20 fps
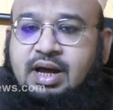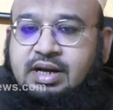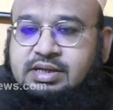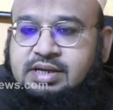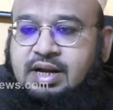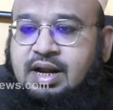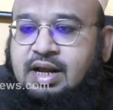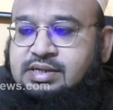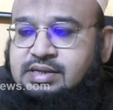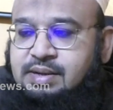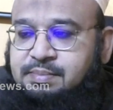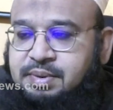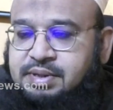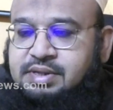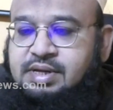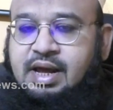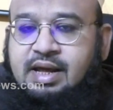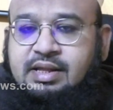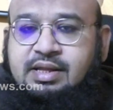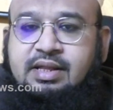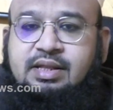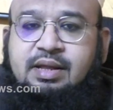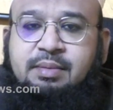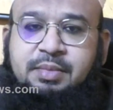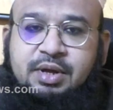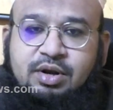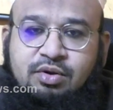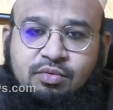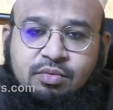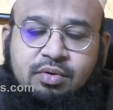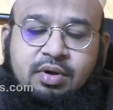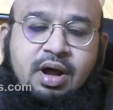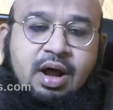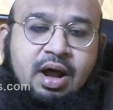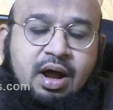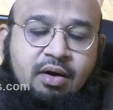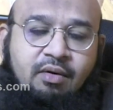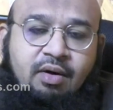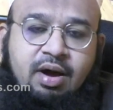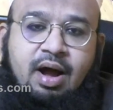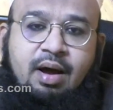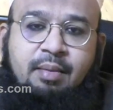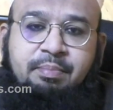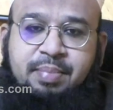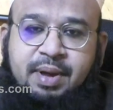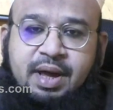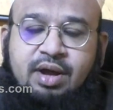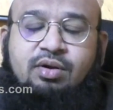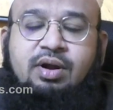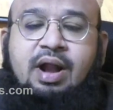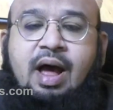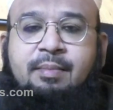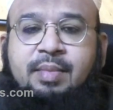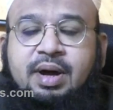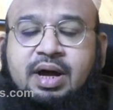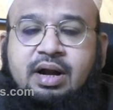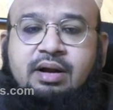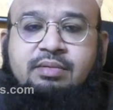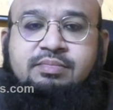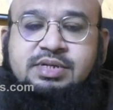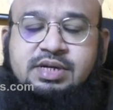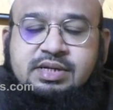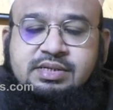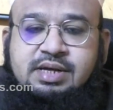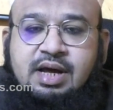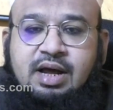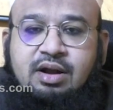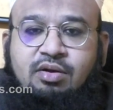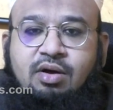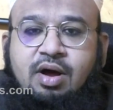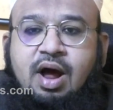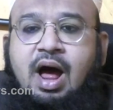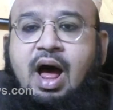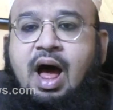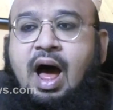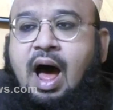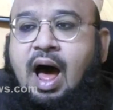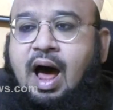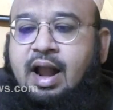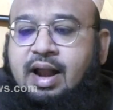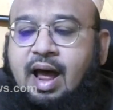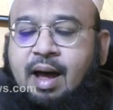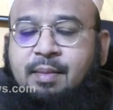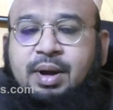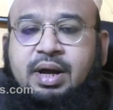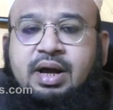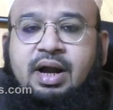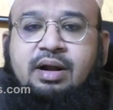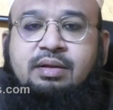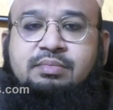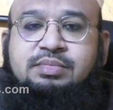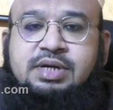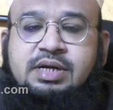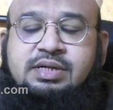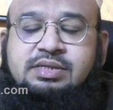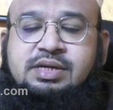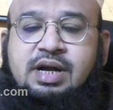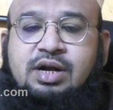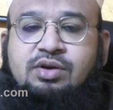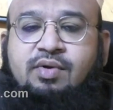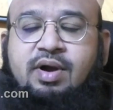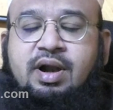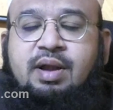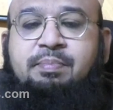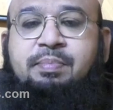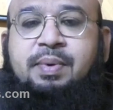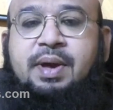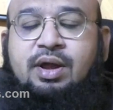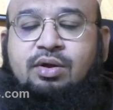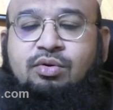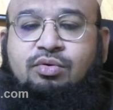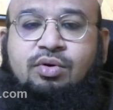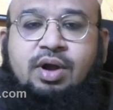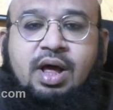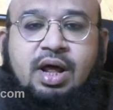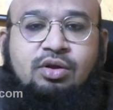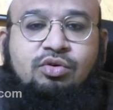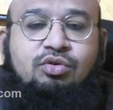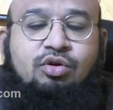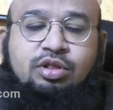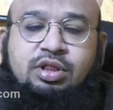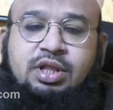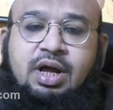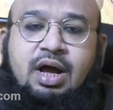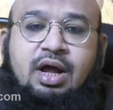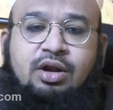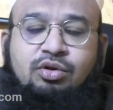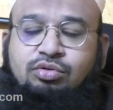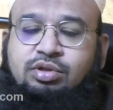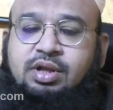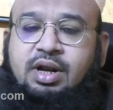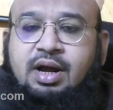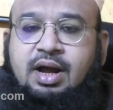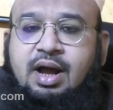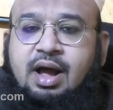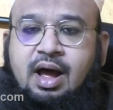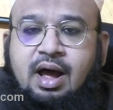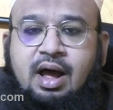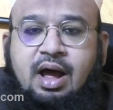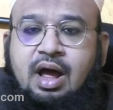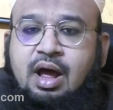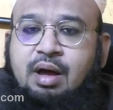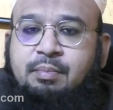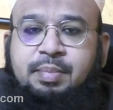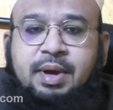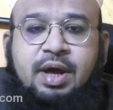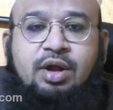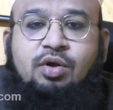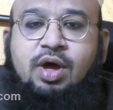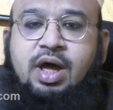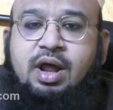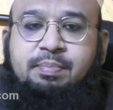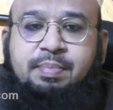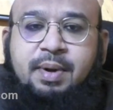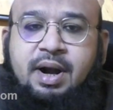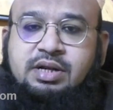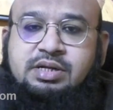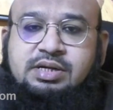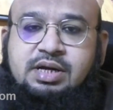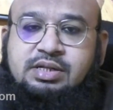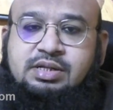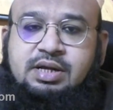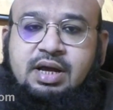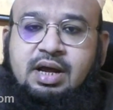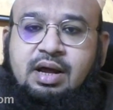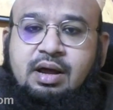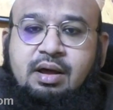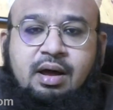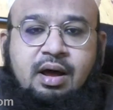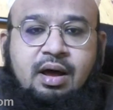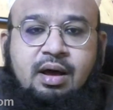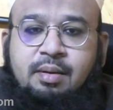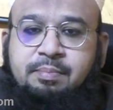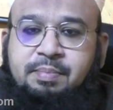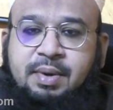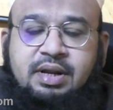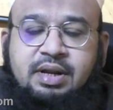బీసీ గర్జన అని చెప్పేసి ఏదైతే మీరు ఒక పేరు నామకరణం చేశారో ఆ నామకరణం చేసినటువంటి పేరు కూడాను కొత్తగా నూతనంగా పేరు ఏర్పాటు చేసే